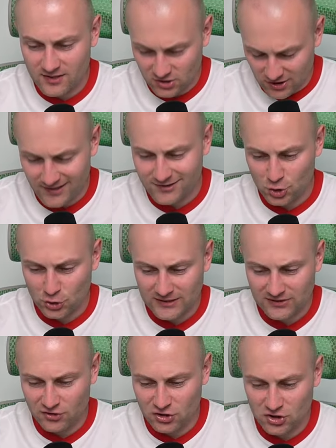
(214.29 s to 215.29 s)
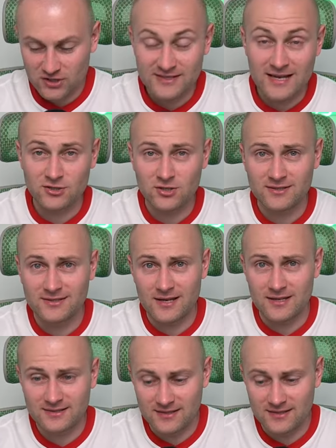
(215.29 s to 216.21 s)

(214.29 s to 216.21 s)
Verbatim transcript: 4216 z, z